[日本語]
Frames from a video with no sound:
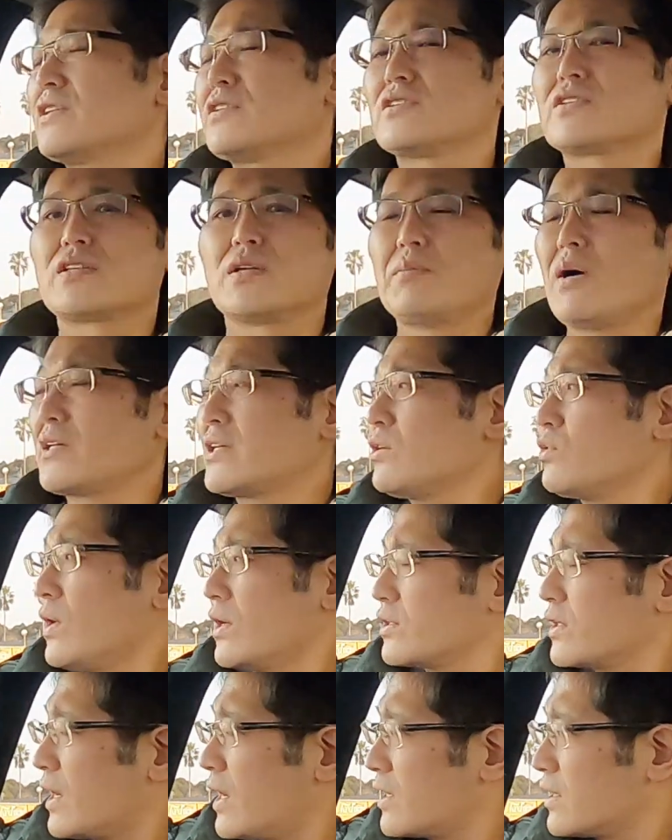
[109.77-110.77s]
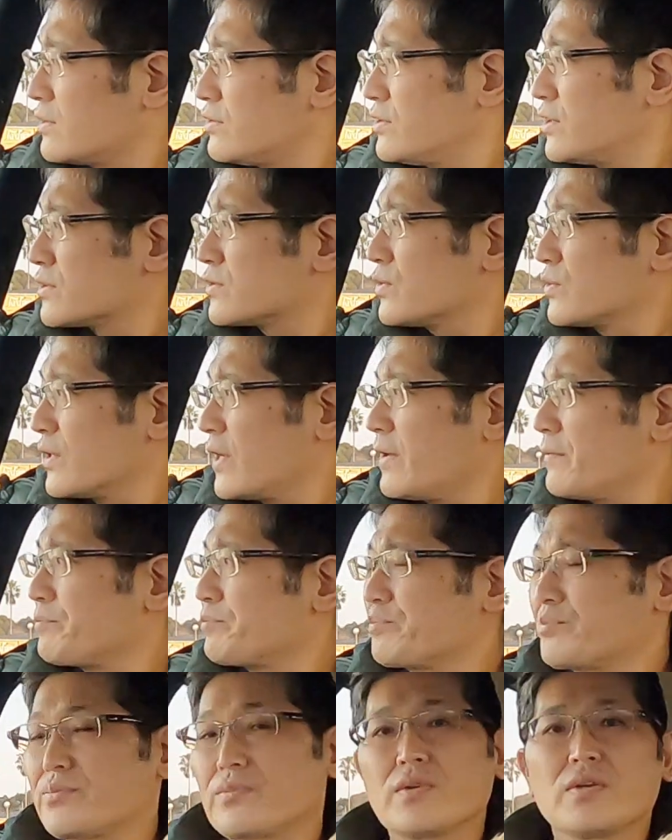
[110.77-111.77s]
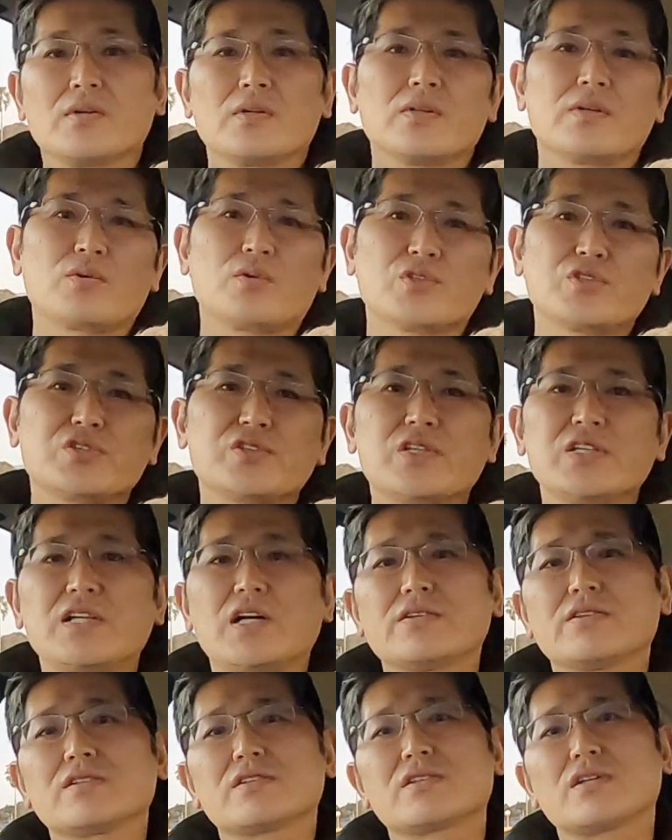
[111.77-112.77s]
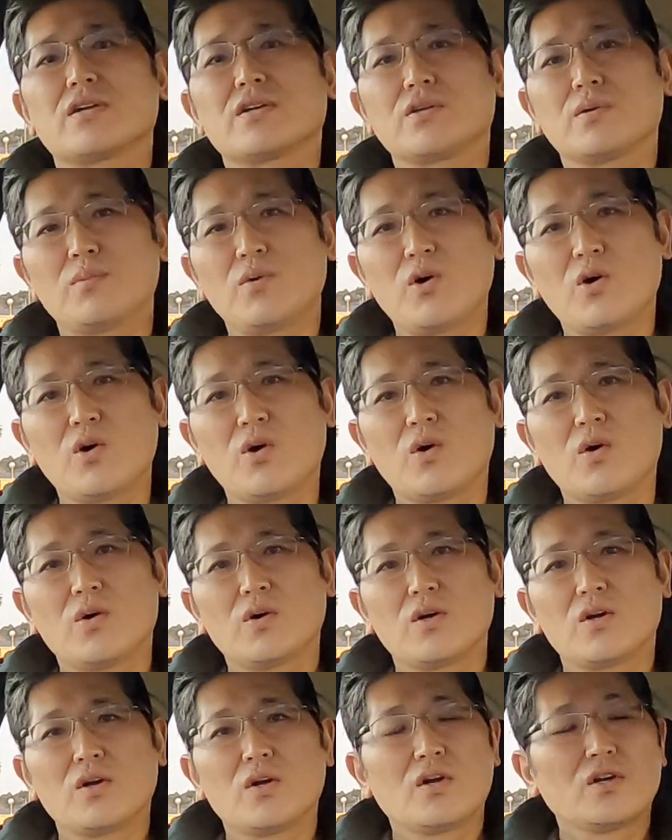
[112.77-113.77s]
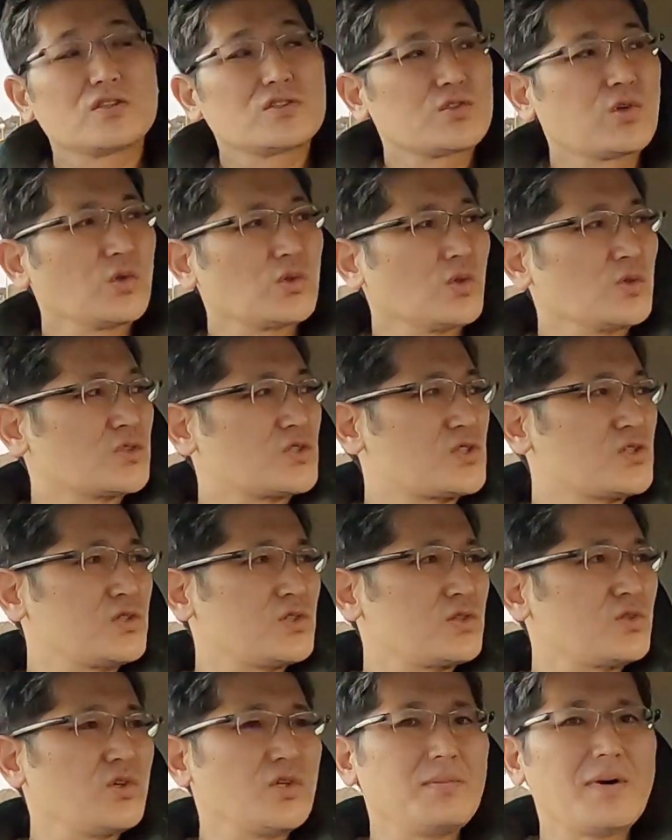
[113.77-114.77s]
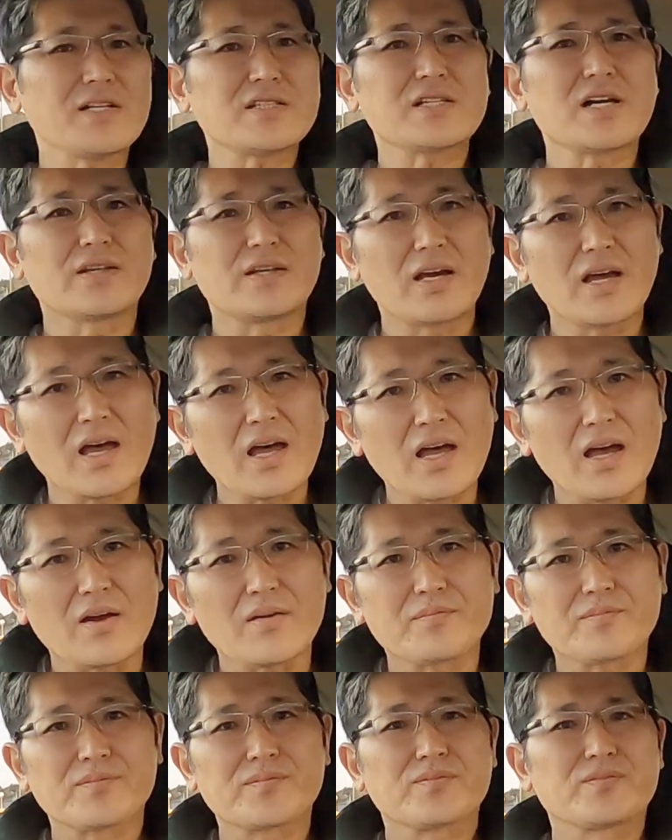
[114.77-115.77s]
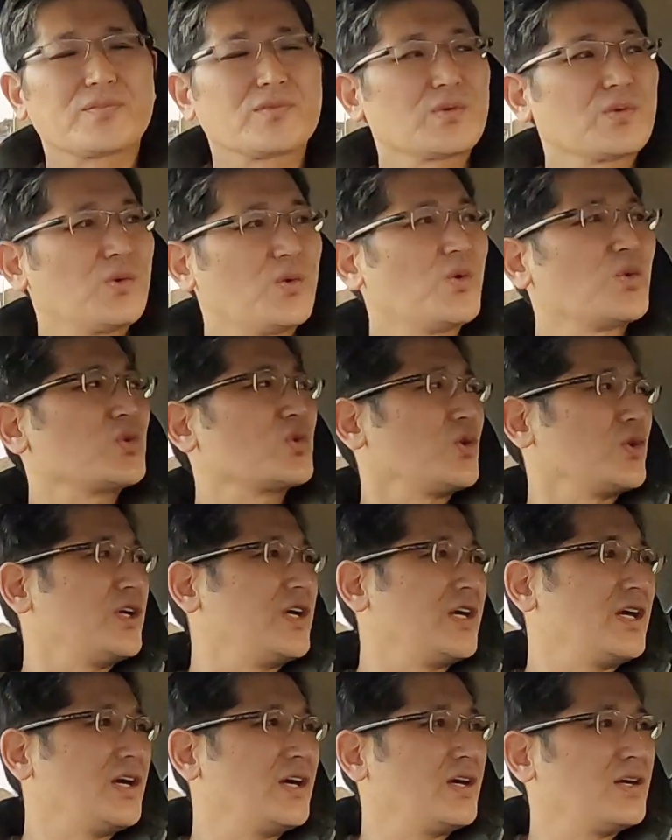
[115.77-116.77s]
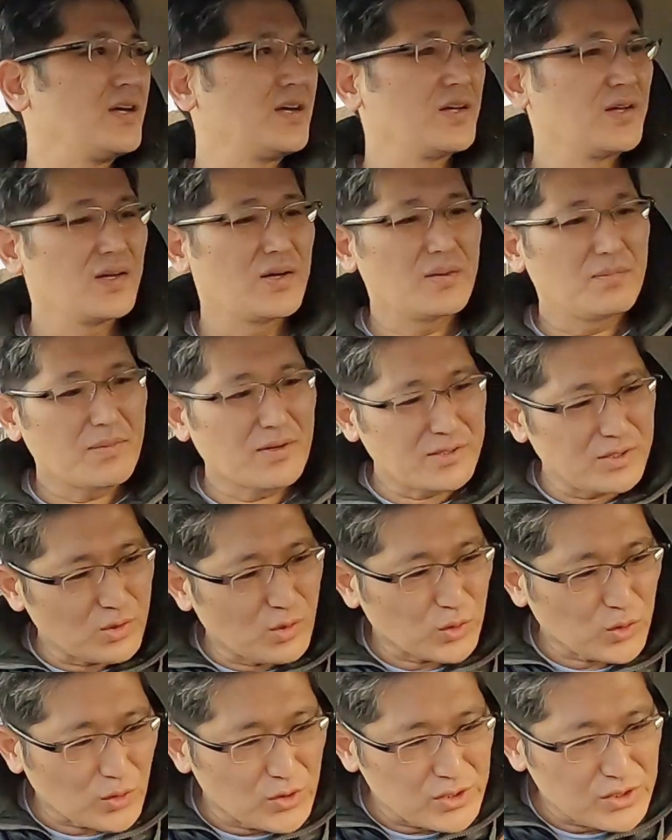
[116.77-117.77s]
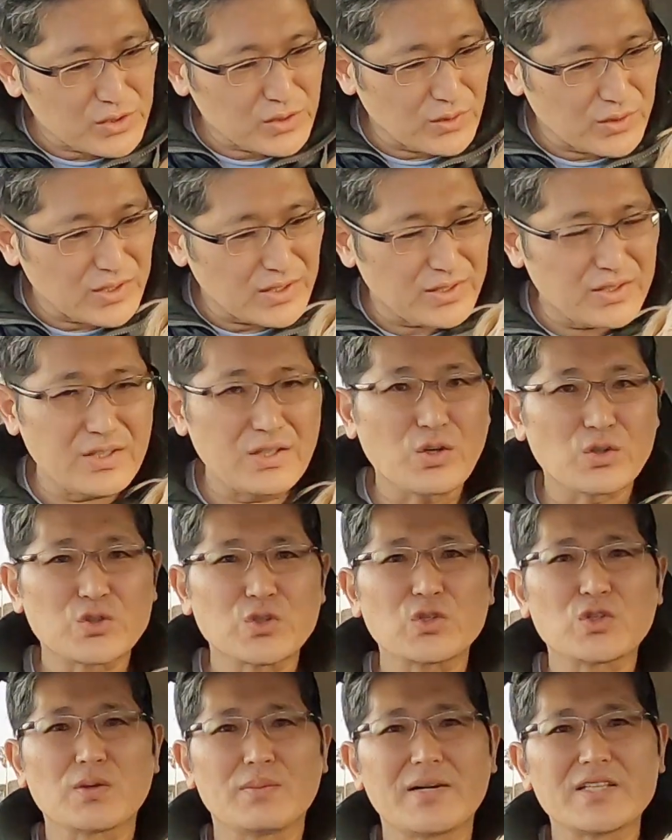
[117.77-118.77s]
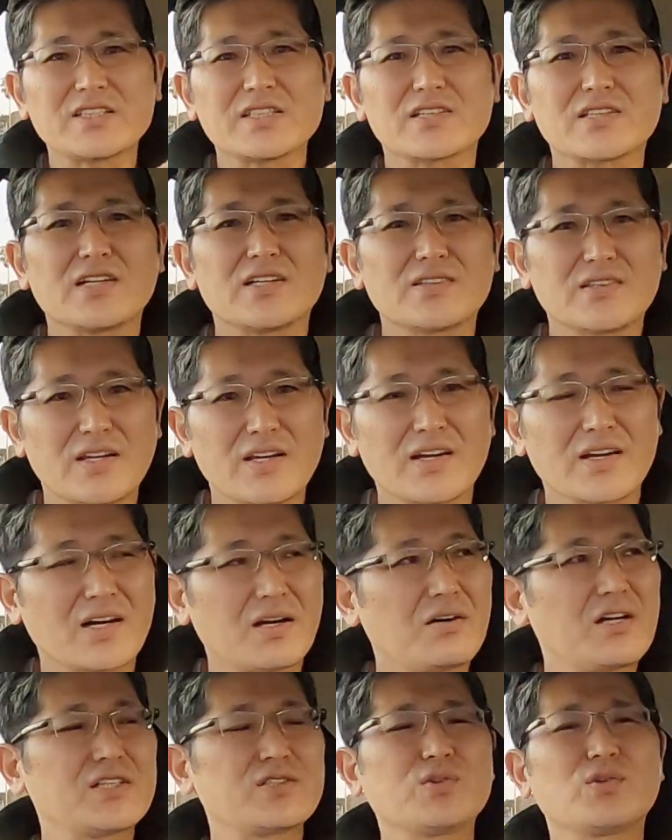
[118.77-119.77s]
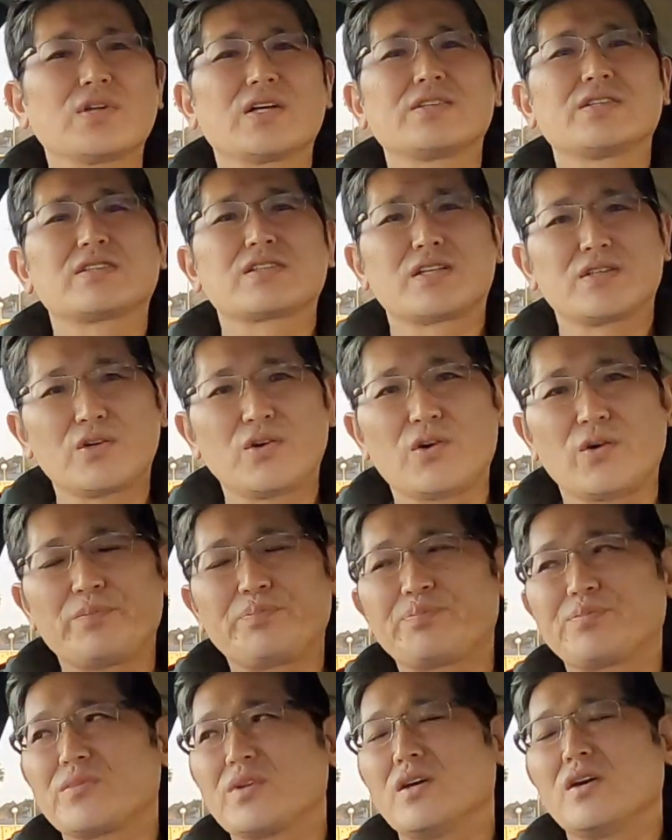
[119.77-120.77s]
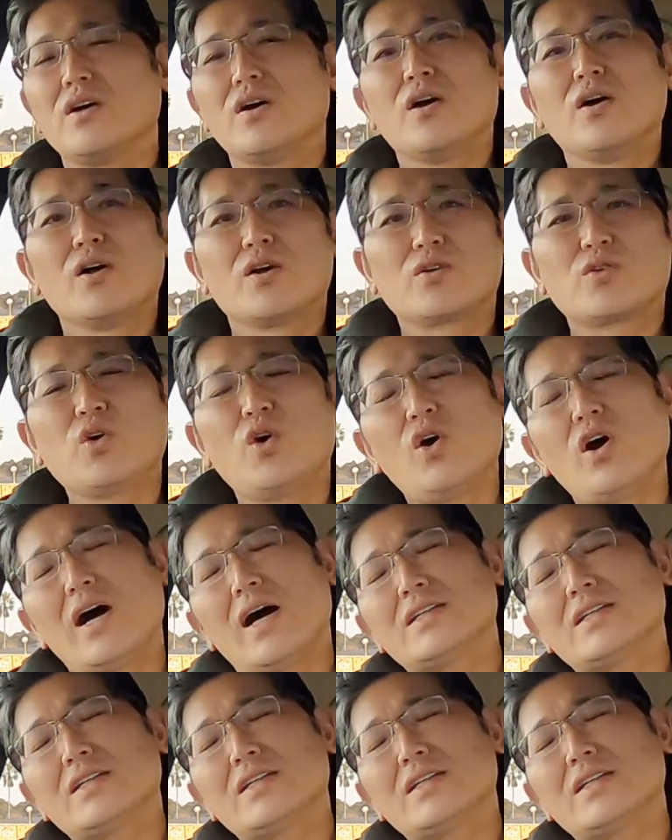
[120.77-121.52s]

ですけど、まあ結構明るいですよね。で、5時過ぎなんですけれども、外ずっといましたね。本当に。まあ、ニコと一緒に、ニコちょっと待っちゃったんで、かわいそうなんですけど、今日